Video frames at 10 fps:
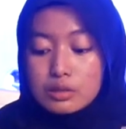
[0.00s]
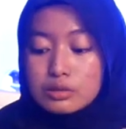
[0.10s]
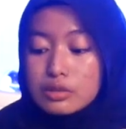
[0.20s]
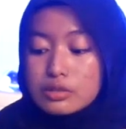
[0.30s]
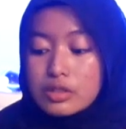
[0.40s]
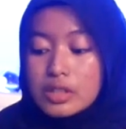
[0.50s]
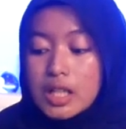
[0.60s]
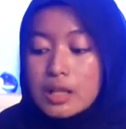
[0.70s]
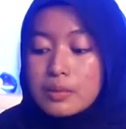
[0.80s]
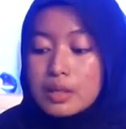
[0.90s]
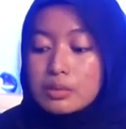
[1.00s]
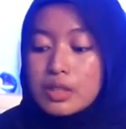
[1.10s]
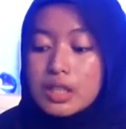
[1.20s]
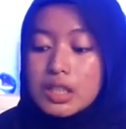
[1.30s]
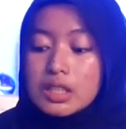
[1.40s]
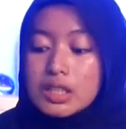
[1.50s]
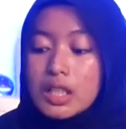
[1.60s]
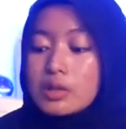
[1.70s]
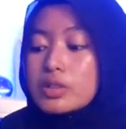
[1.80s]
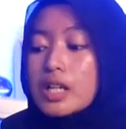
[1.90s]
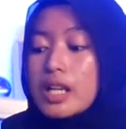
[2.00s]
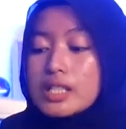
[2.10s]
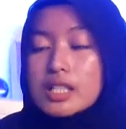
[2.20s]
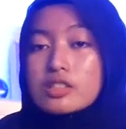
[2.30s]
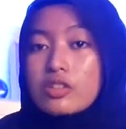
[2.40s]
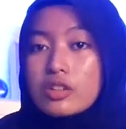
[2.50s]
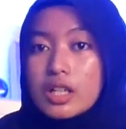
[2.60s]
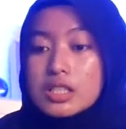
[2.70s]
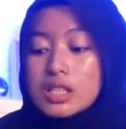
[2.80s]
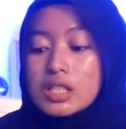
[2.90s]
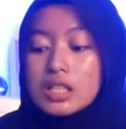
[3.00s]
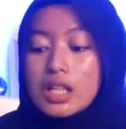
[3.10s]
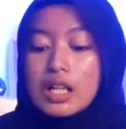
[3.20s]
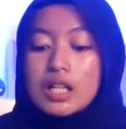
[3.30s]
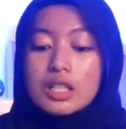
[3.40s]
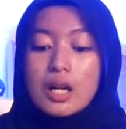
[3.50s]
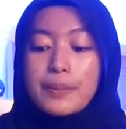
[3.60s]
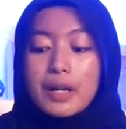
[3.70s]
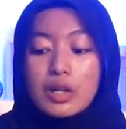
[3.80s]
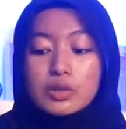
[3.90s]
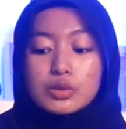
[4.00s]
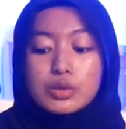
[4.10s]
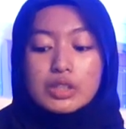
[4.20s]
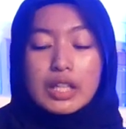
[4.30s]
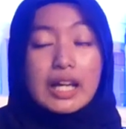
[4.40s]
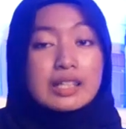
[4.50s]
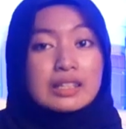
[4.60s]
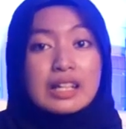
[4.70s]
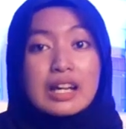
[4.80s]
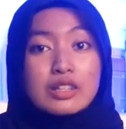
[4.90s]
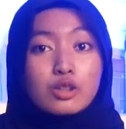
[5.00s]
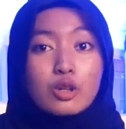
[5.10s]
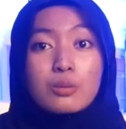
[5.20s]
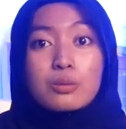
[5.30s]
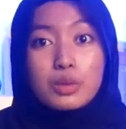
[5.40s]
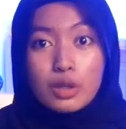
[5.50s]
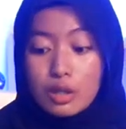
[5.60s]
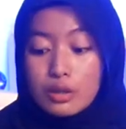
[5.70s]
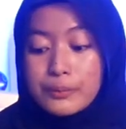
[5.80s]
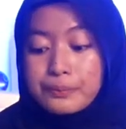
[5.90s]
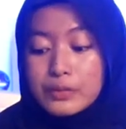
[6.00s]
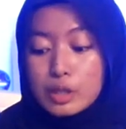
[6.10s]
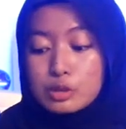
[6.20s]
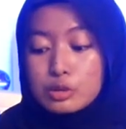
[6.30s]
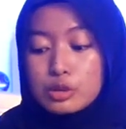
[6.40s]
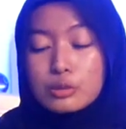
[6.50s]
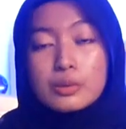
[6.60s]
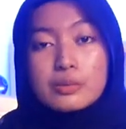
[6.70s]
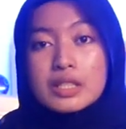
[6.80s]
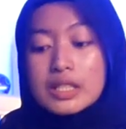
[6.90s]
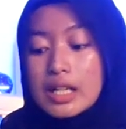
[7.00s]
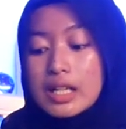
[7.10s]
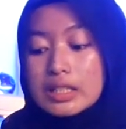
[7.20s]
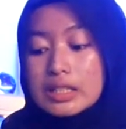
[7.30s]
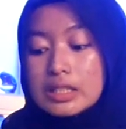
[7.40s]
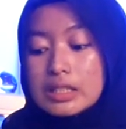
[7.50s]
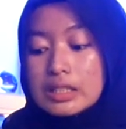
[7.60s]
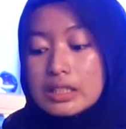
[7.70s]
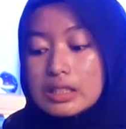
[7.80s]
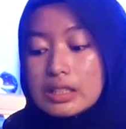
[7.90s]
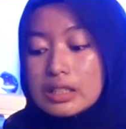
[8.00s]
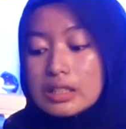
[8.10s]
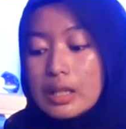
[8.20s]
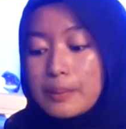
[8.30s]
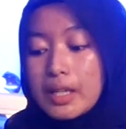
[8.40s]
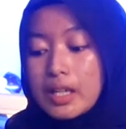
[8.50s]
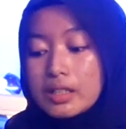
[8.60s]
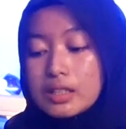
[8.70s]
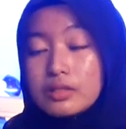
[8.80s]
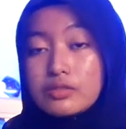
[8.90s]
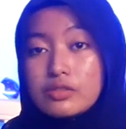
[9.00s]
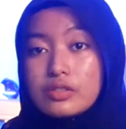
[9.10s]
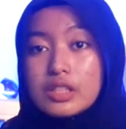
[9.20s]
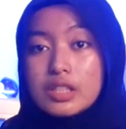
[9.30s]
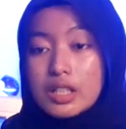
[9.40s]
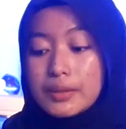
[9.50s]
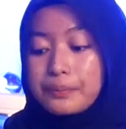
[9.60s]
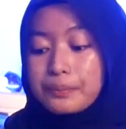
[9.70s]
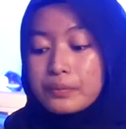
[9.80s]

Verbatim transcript: Untuk Sony A6000 ini dia udah ada sensornya jadi kalian nggak perlu tekan-tekan tombol untuk memindah di apa ya di viewfinder